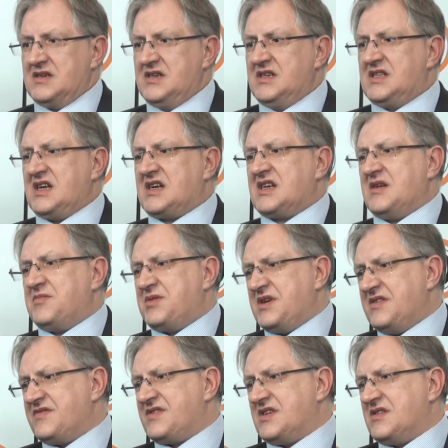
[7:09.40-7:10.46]
I tak
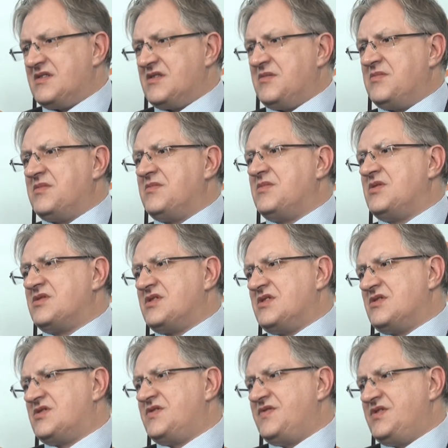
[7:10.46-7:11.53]
naprawdę, no może
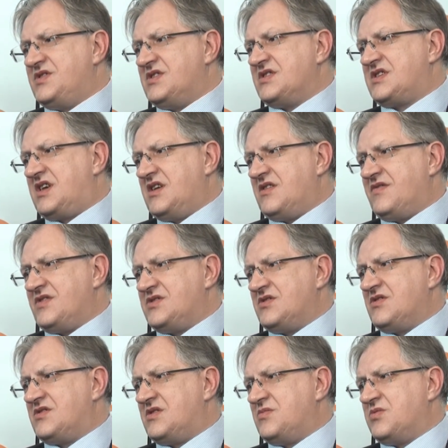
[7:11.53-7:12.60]
oczywiście skierować
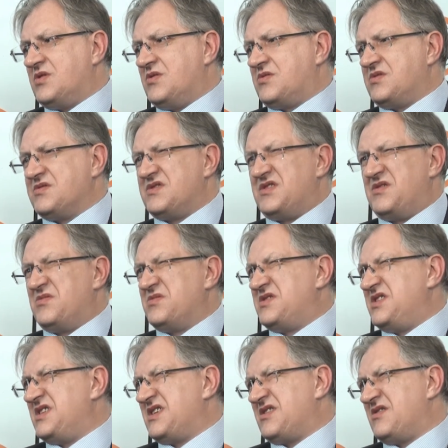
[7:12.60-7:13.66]
do Trybunału
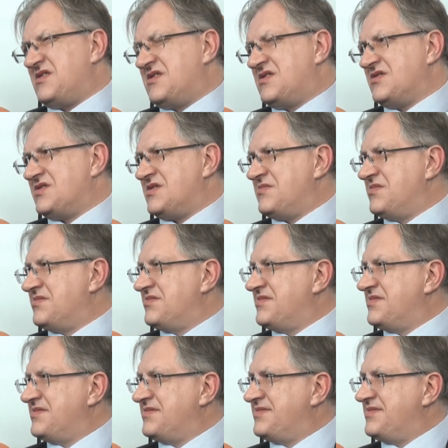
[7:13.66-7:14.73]
Konstytucyjnego, tylko że
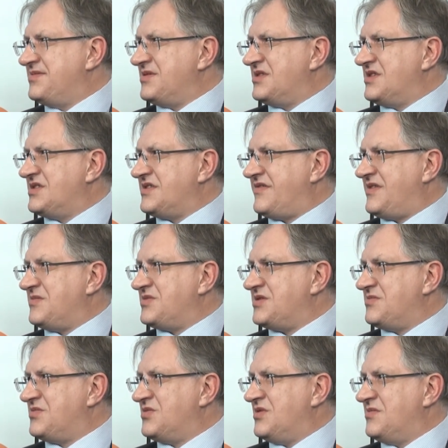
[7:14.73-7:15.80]
podejrzewam,
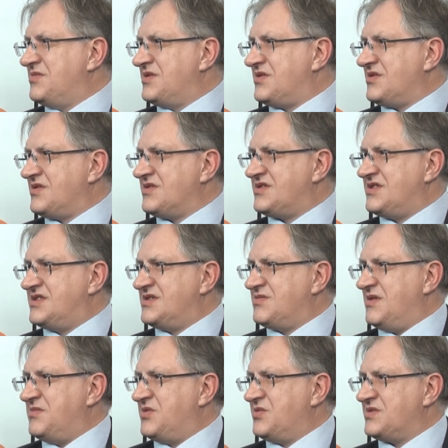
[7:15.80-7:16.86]
że byłoby to dosyć
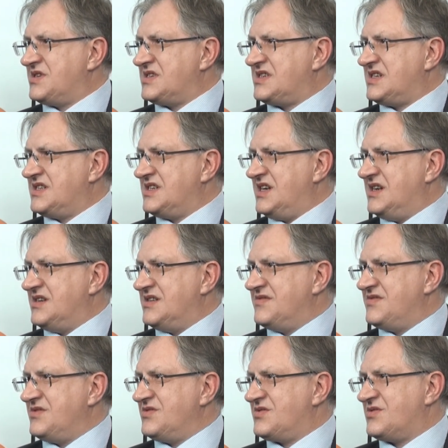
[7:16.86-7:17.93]
słabo uzasadnialne,
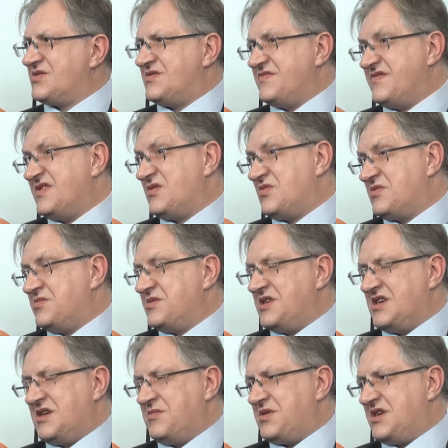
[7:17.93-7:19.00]
w związku z czym według mnie
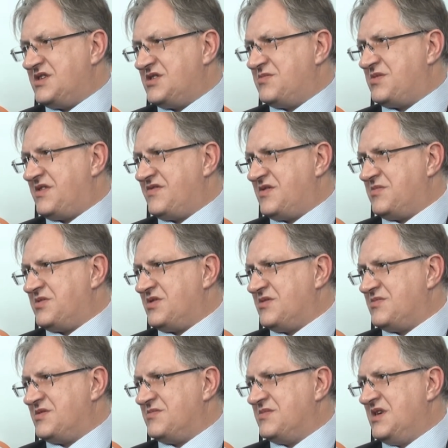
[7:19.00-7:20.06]
najbardziej
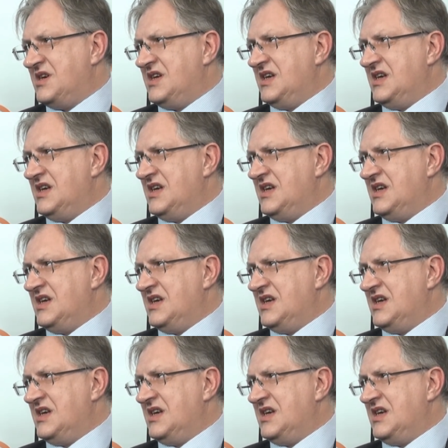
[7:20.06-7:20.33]
prawdopodobnym